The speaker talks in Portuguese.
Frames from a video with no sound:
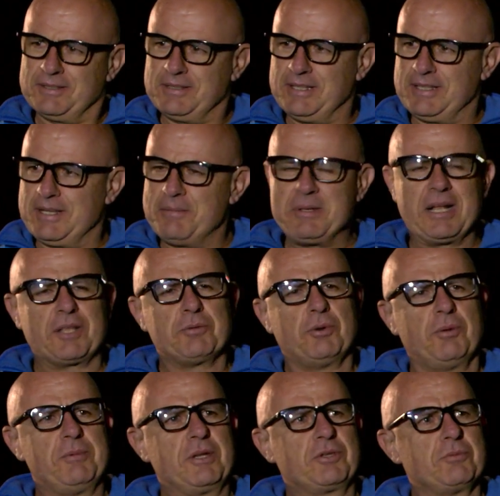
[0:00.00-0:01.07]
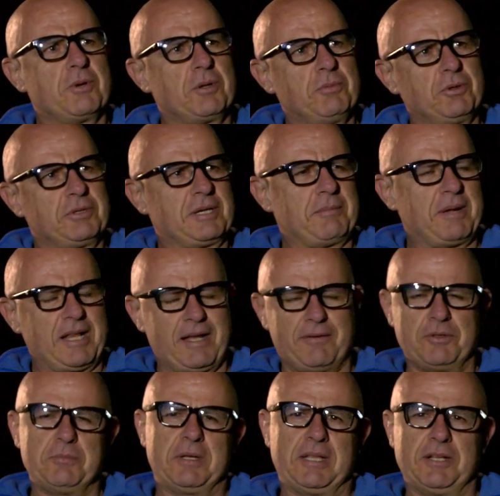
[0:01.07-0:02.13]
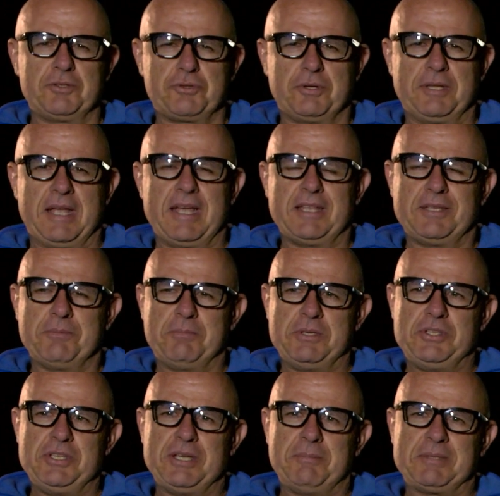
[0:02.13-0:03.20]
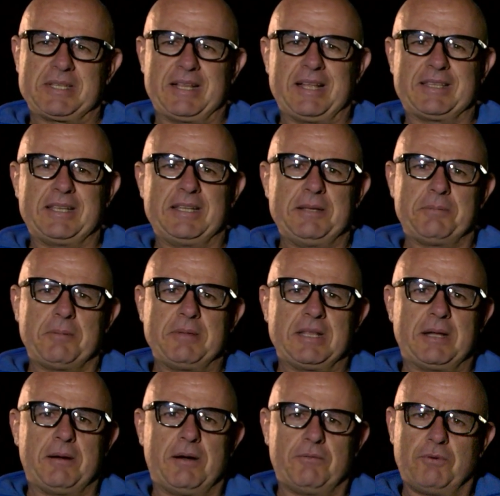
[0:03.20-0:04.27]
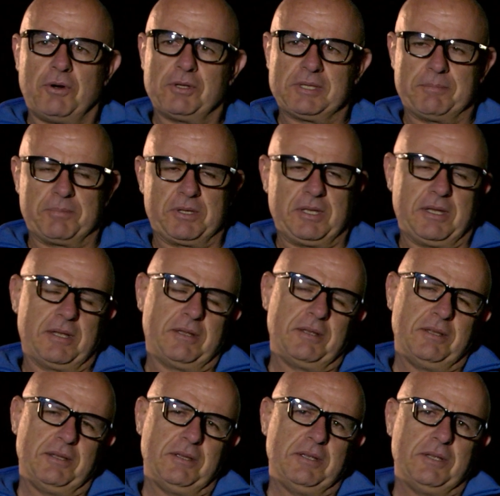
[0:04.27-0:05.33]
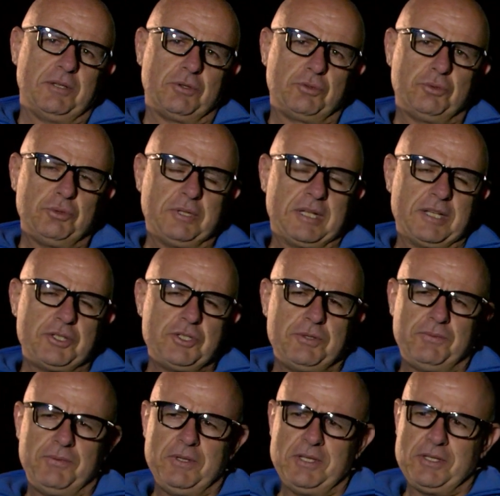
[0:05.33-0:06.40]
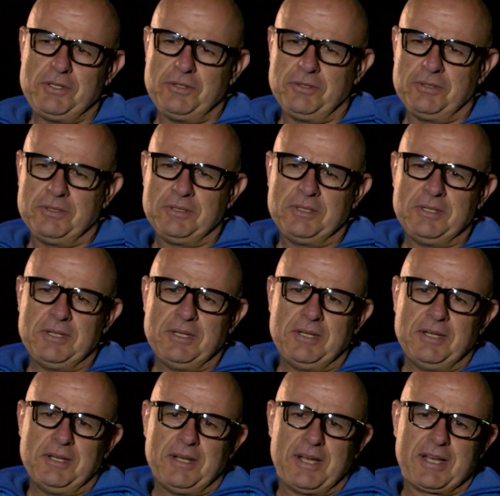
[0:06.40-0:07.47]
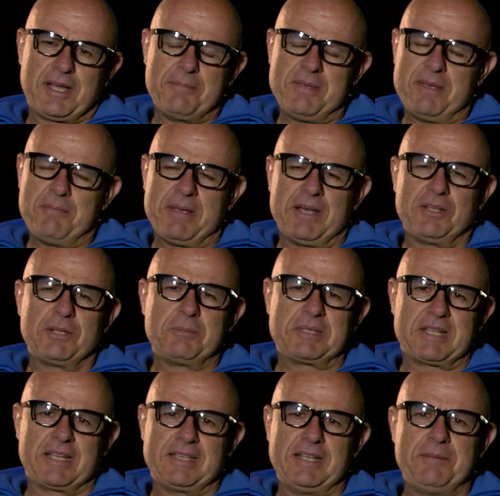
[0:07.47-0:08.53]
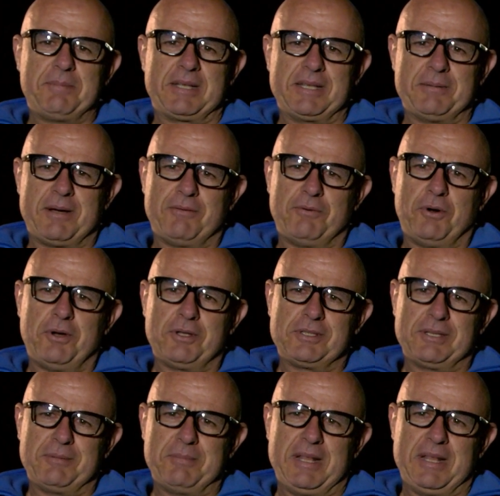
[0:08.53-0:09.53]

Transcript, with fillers: Em determinado momento, meu irmão trabalhava numa lanchonete, eu pedi a bicicleta dele para mim dar uma volta, porque tudo era difícil. Acabei pegando a bicicleta dele para dar uma volta.